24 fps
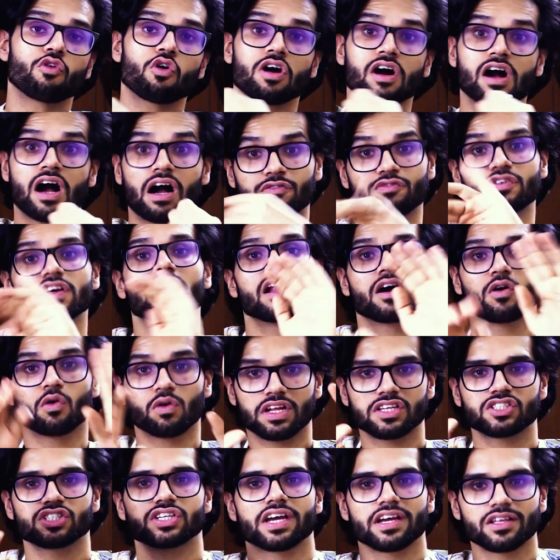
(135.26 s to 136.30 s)
वो काफी अलग
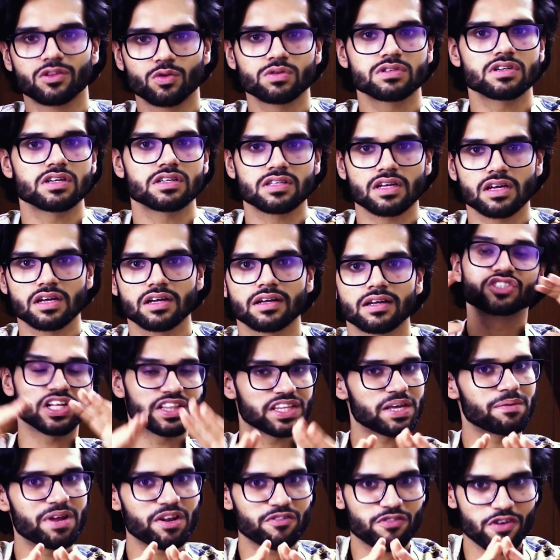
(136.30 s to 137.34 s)
होने चाहिए एक दूसरे से
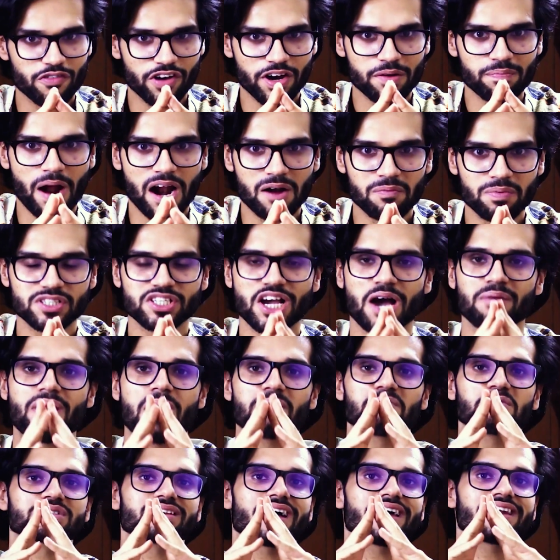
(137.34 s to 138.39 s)
चलते मेरे फेवरेट पार्ट पे जहां मैं
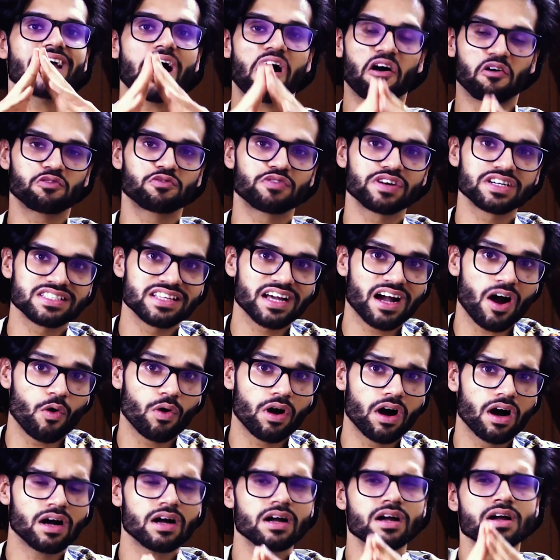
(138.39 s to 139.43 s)
आपको सारी आउटफिट्स
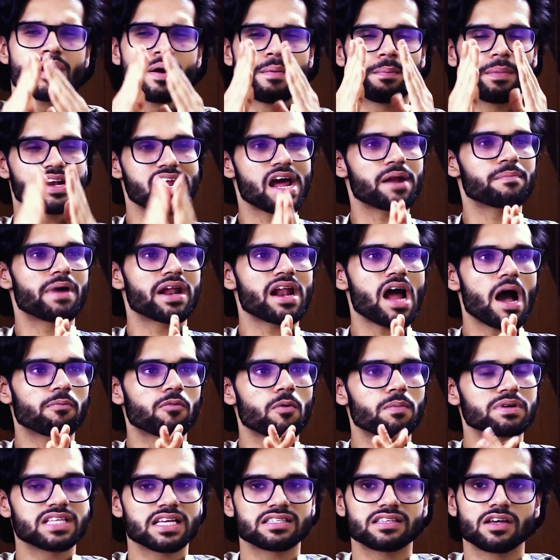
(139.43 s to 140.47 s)
दिखाऊंगा बट यार मैंने
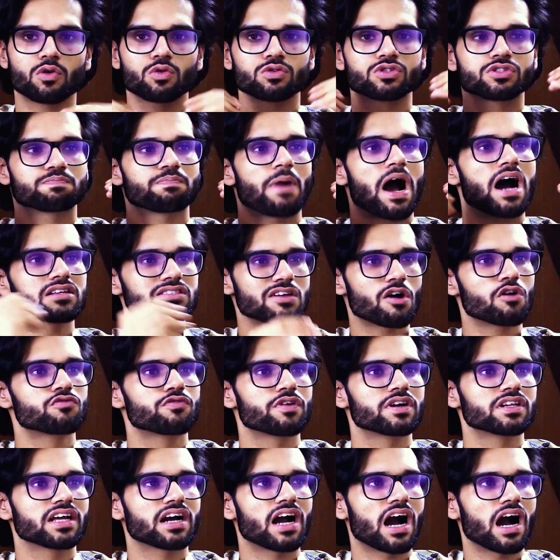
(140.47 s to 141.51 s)
आपको बस ऐसे कुछ पांच
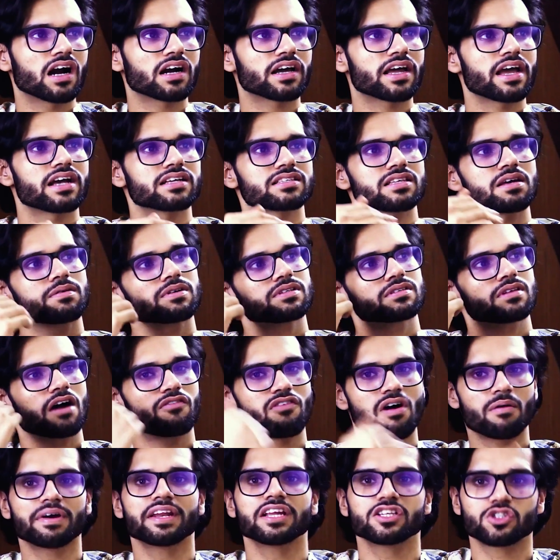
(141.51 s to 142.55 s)
आउटफिट दिखा के ऐसे बस
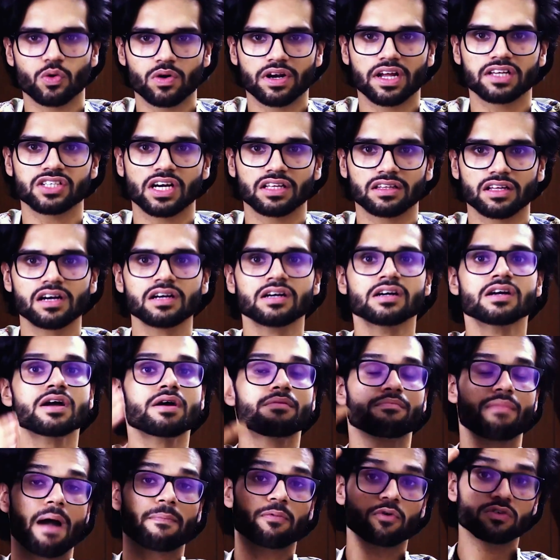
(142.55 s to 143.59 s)
हवा में नहीं छोड़ना चाहता
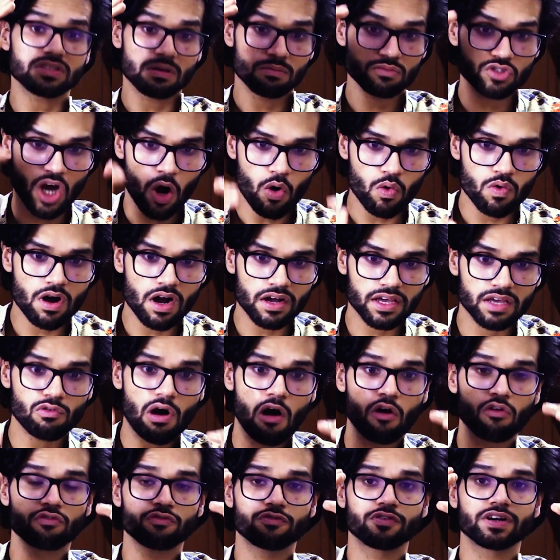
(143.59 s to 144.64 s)
मैं आपको समझाऊंगा कि वो
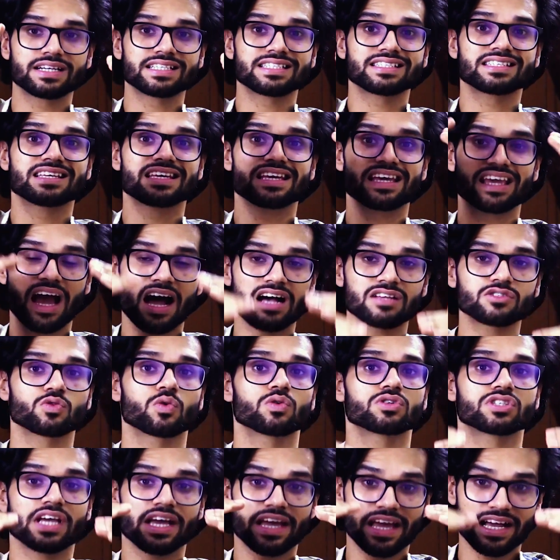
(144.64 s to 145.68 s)
आउटफिट्स क्या
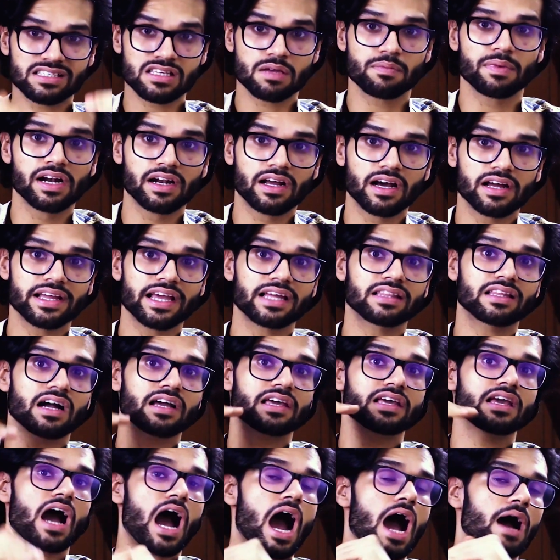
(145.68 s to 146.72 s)
सोच के कैसे बिल्ड करिए
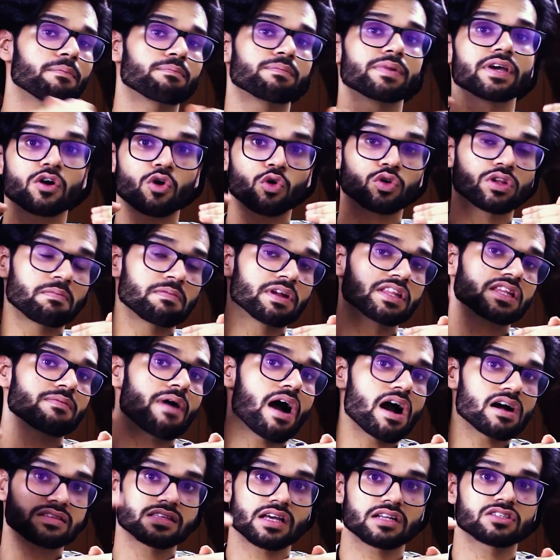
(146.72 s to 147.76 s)
ताकि आप भी खुद अपने
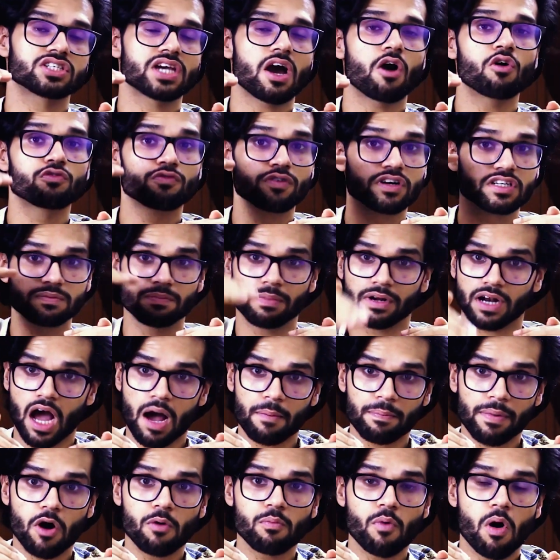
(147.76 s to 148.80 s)
दिमाग से अच्छी आउटफिट्स
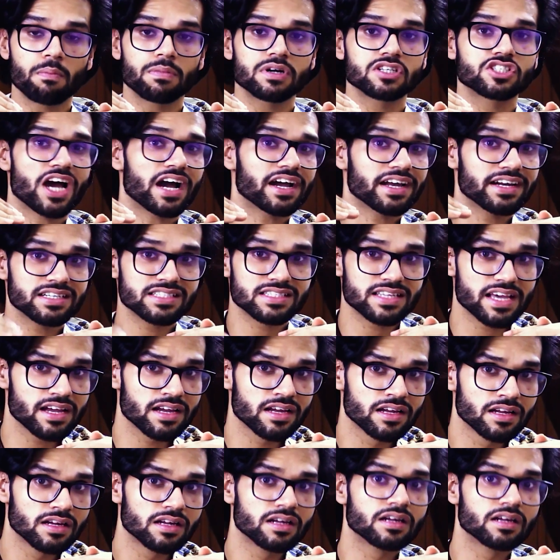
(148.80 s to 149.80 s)
बना पाओ बॉम्बर जैकेट से